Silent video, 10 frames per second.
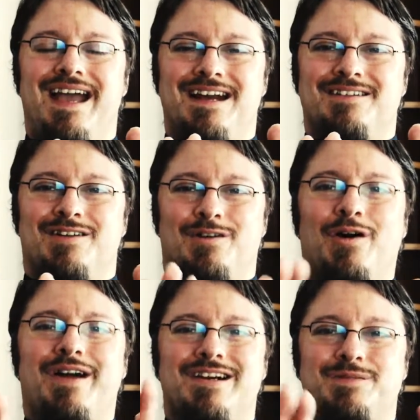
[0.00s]
und
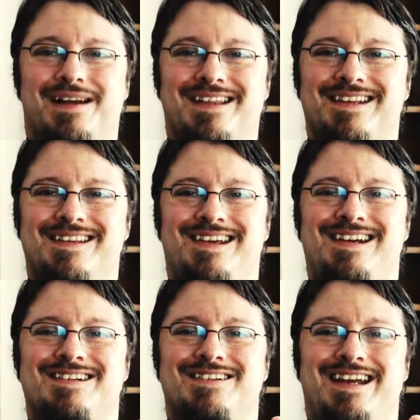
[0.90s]
noch entspannender, als sie
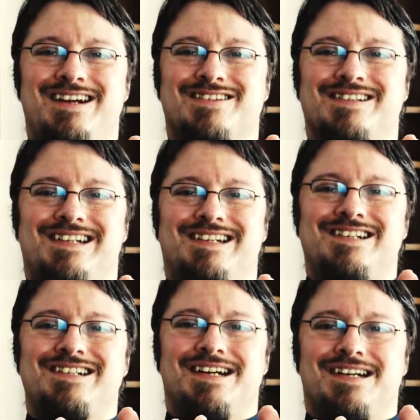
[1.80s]
eh, eh schon sind,
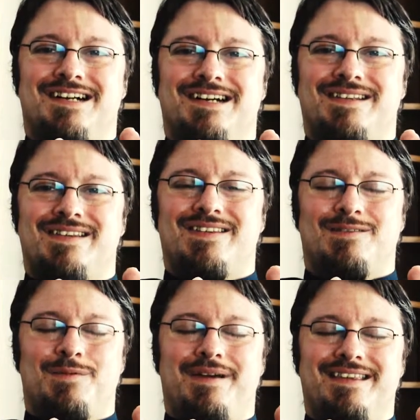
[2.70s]
gestalten kannst. So,
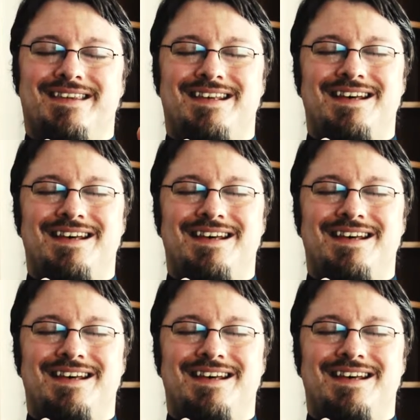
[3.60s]
Moment.